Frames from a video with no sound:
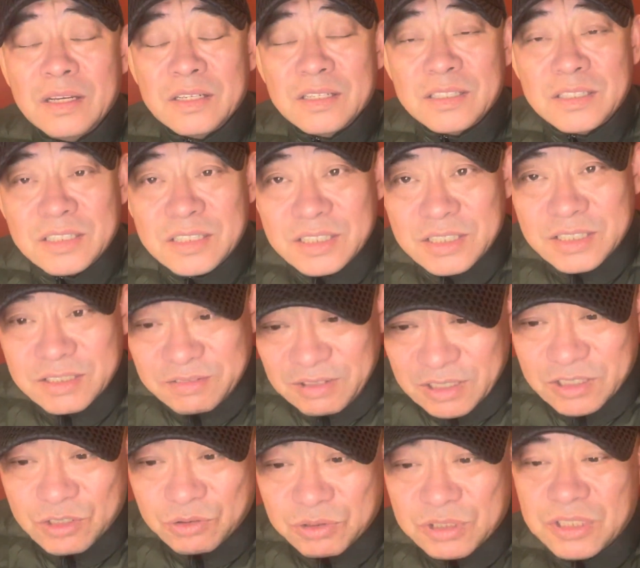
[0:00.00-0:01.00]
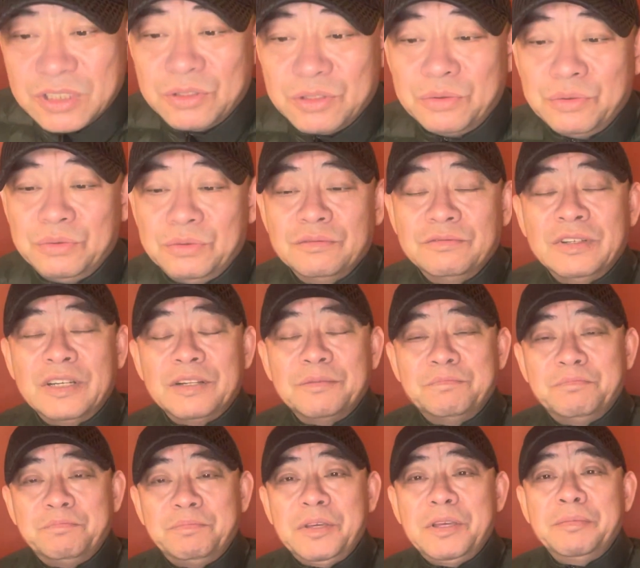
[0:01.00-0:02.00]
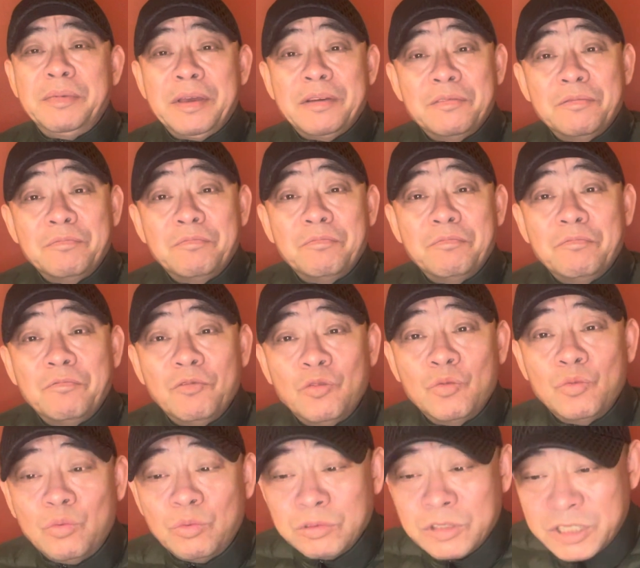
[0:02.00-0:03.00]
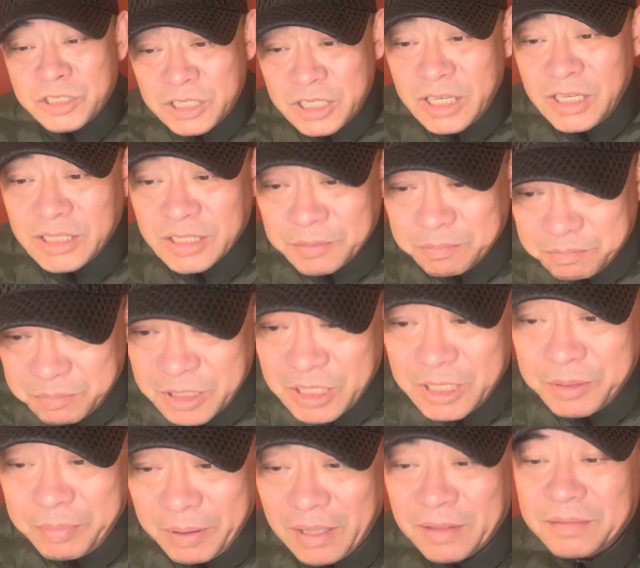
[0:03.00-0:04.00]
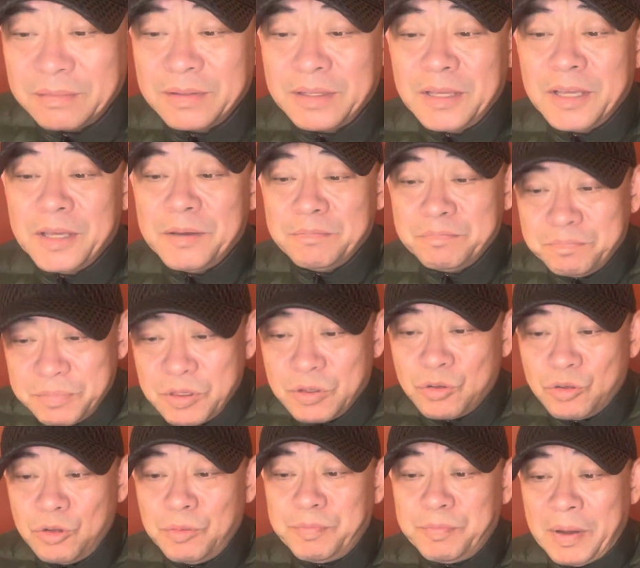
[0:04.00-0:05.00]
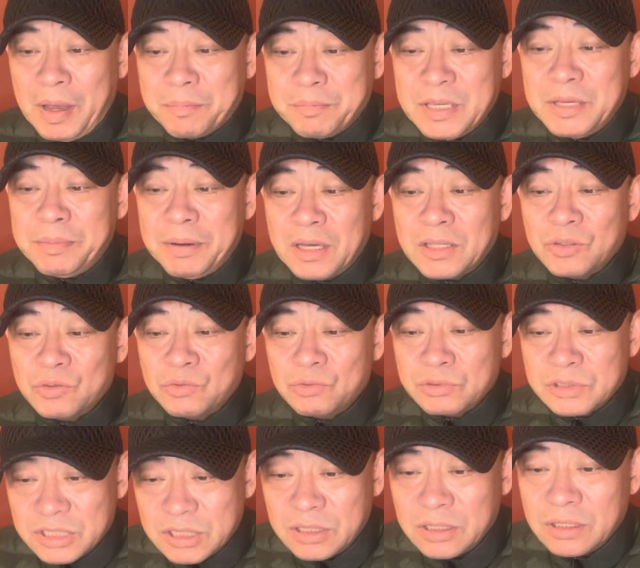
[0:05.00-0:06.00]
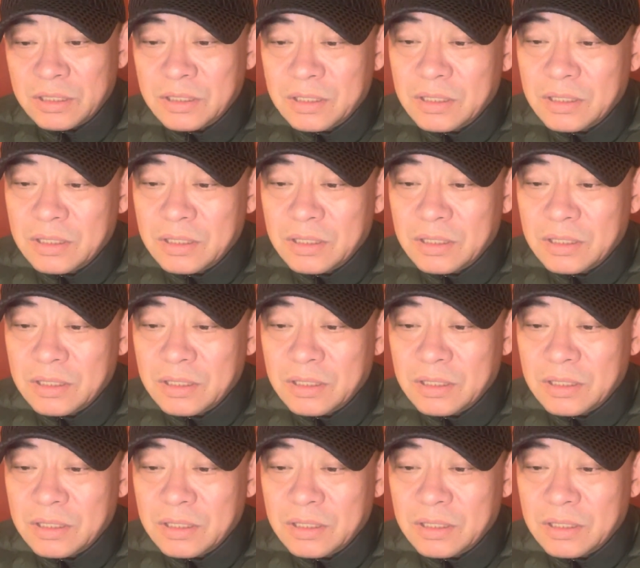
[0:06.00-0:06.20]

兴亡周期律，为了避免武器的批判，必须把批判的武器